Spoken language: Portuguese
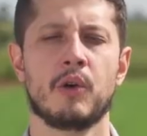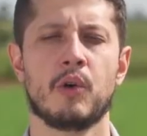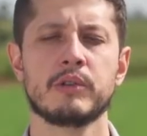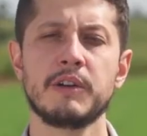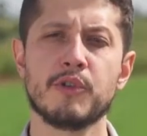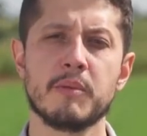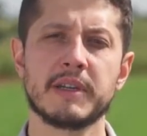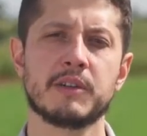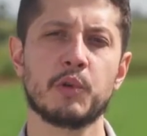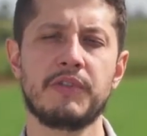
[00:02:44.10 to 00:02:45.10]
Outra
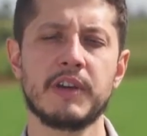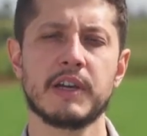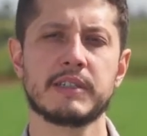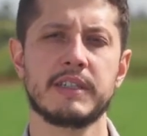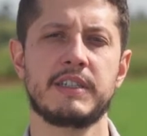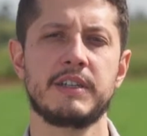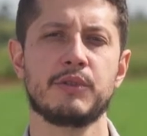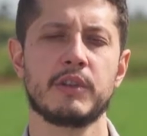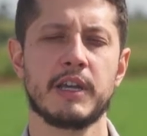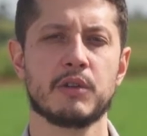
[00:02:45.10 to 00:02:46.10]
informação que fica
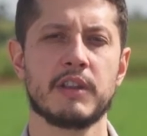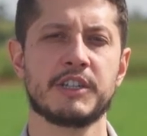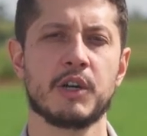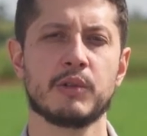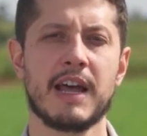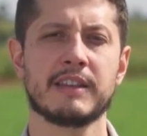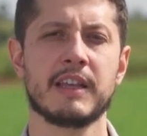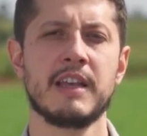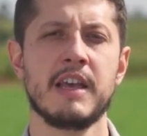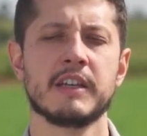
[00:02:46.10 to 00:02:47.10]
acessível dentro da
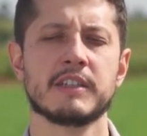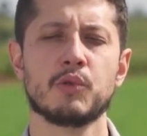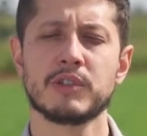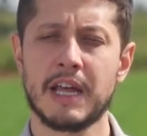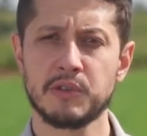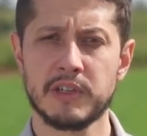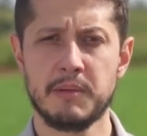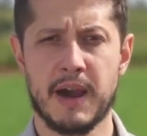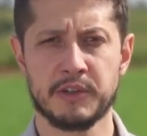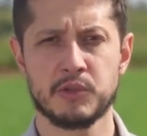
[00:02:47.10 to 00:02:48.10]
Geodata são os dados
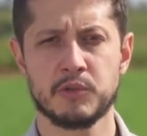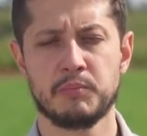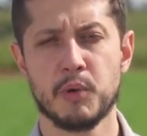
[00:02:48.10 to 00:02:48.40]
climáticos.